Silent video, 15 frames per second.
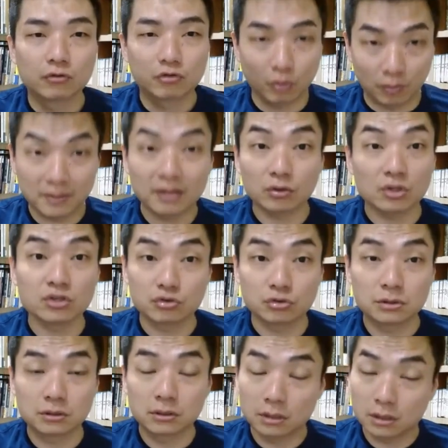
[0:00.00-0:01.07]
所面对。
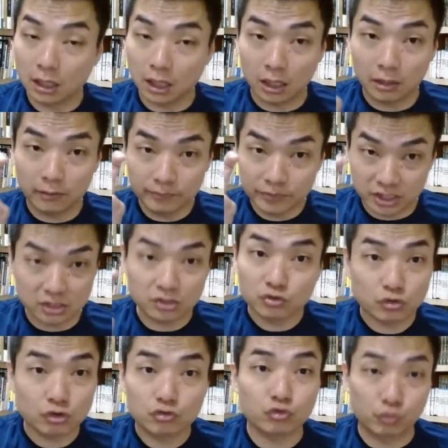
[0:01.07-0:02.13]
呃，其实
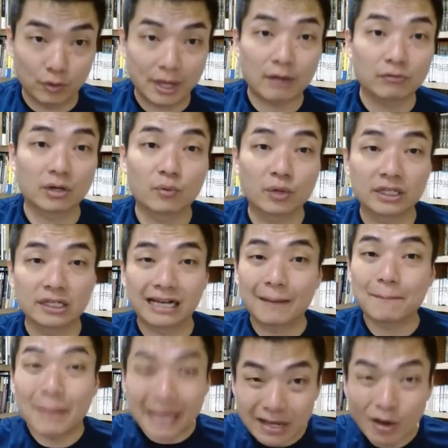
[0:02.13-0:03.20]
最主要的问题
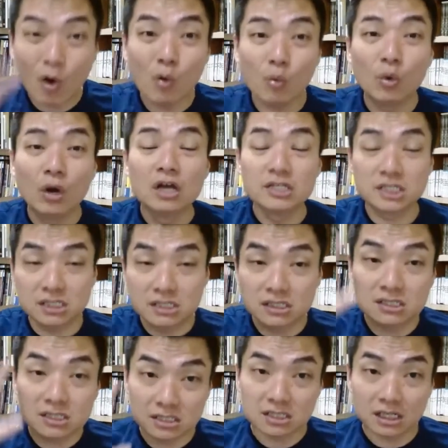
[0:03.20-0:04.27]
了，背后其
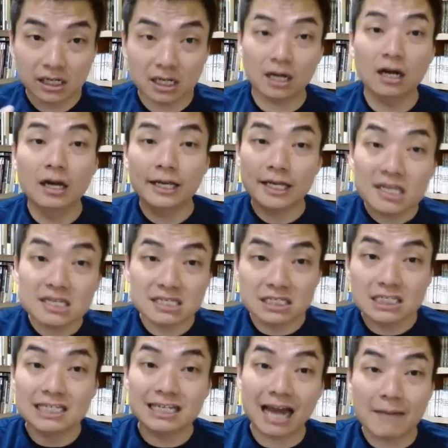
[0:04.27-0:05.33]
实是这个一
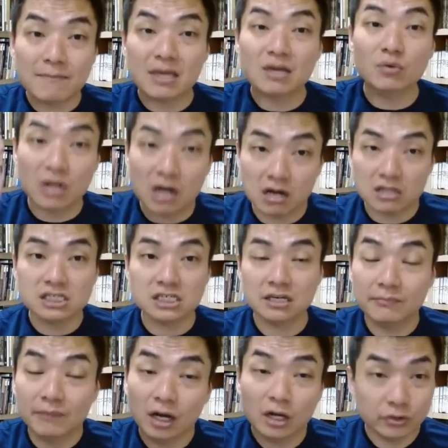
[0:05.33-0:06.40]
直以来没有革
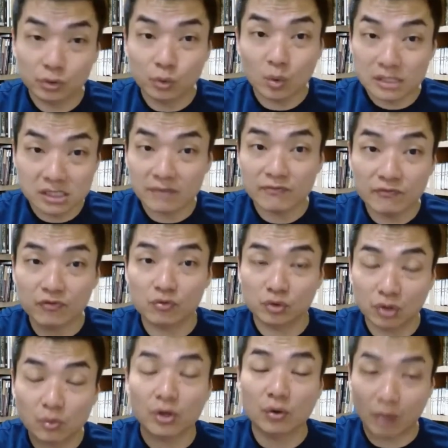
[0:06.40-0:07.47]
新，很多政府
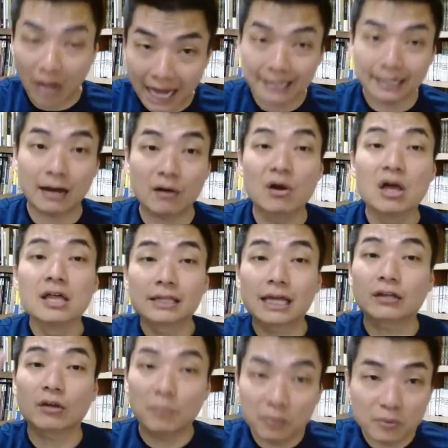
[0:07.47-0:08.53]
都有看到，
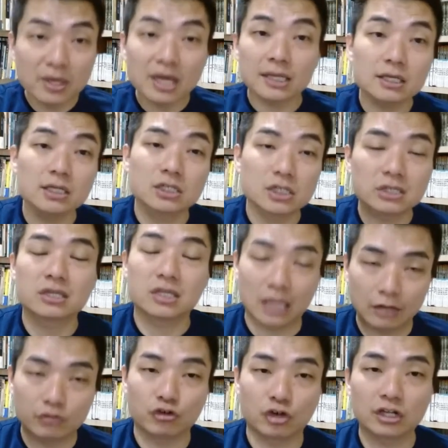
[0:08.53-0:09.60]
但都不愿意去
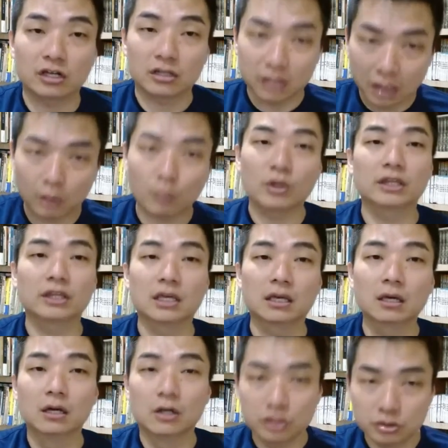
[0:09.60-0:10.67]
解决的这个问
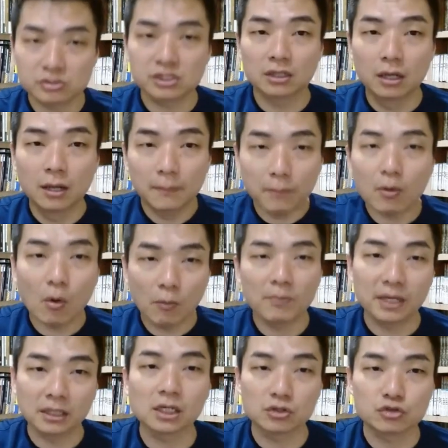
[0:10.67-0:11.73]
题，就是不公
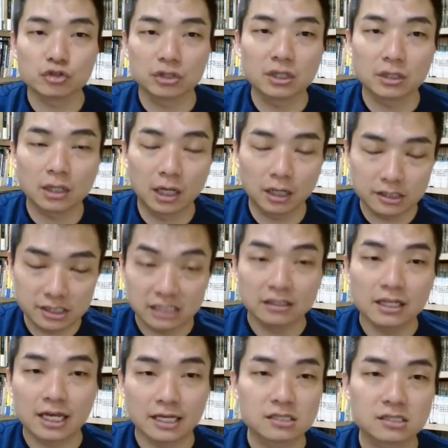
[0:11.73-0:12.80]
平的军啊
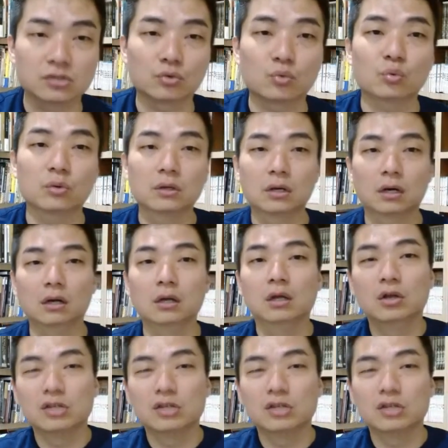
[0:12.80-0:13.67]
津贴制度啊。